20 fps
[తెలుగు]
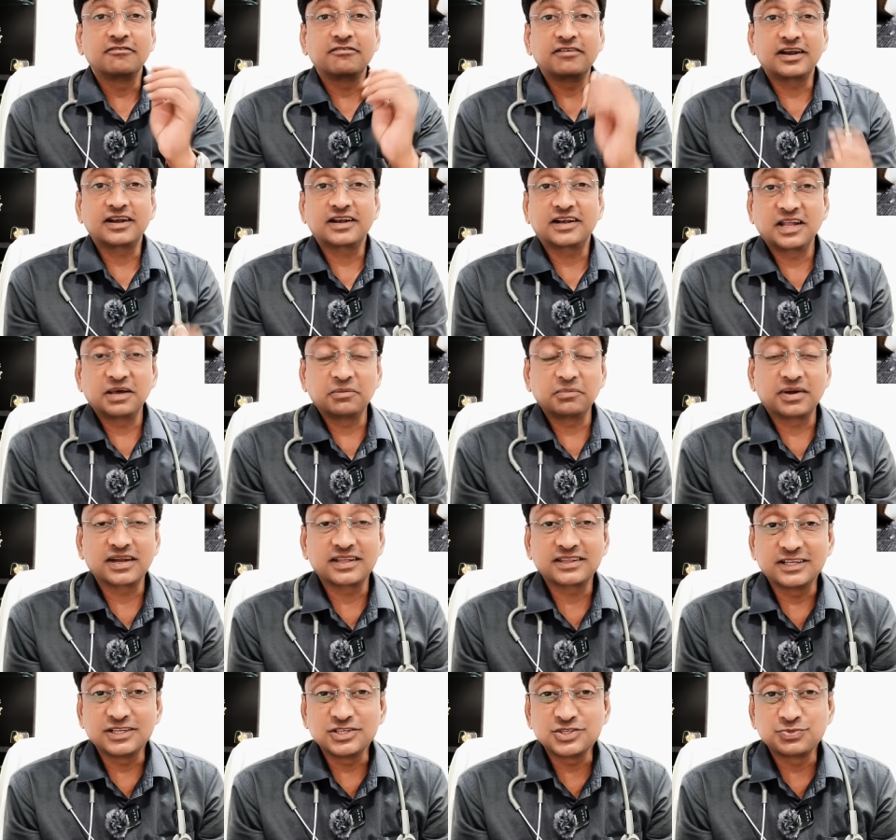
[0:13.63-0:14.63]
వెంటనే
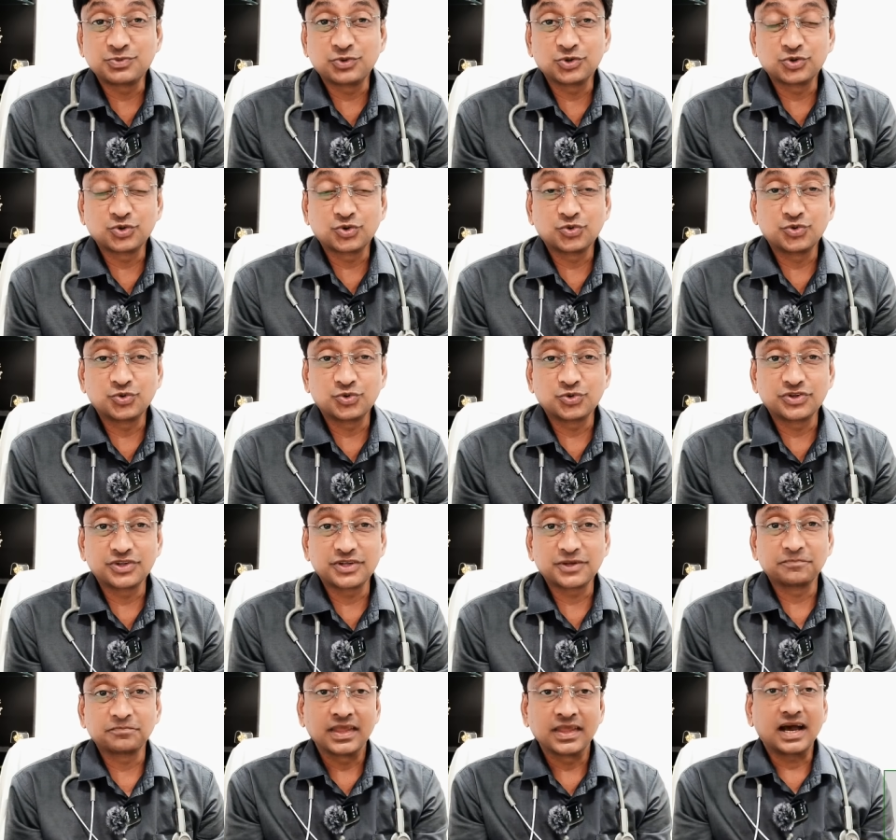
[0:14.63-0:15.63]
మనకు తెలిసిపోతూ
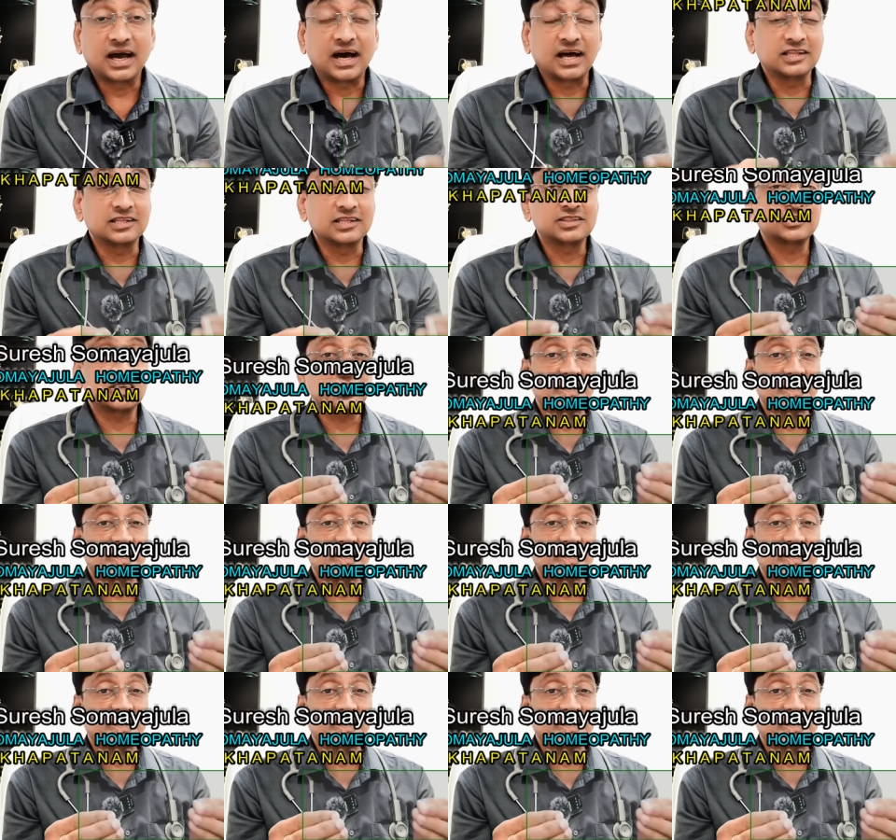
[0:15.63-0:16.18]
ఉంటుంది అంత